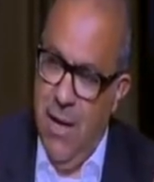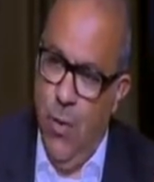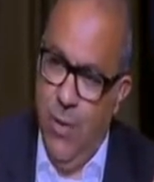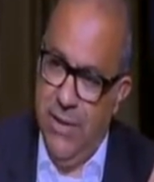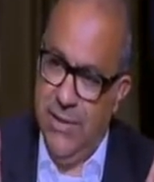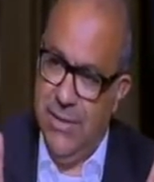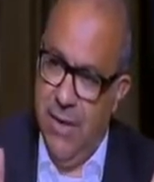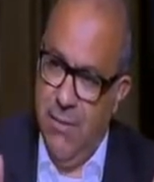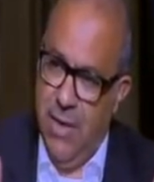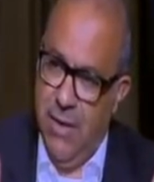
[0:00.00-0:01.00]

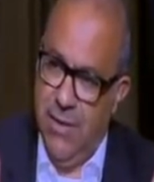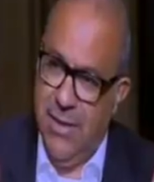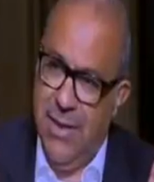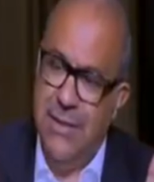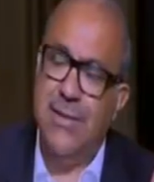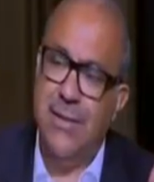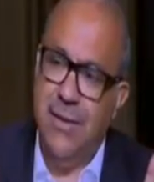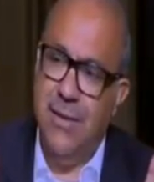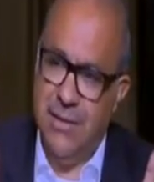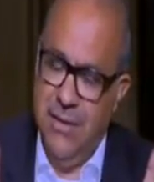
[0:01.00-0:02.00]
والاستثمارات ليست
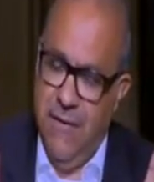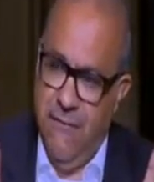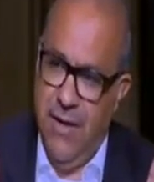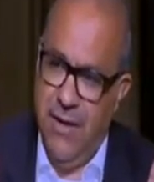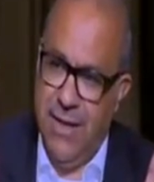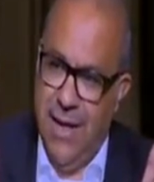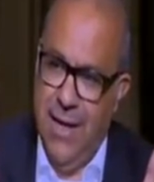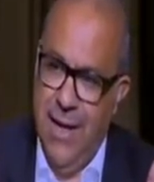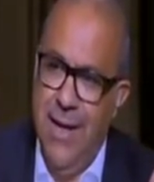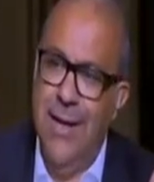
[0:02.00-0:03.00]
قاصره فقط على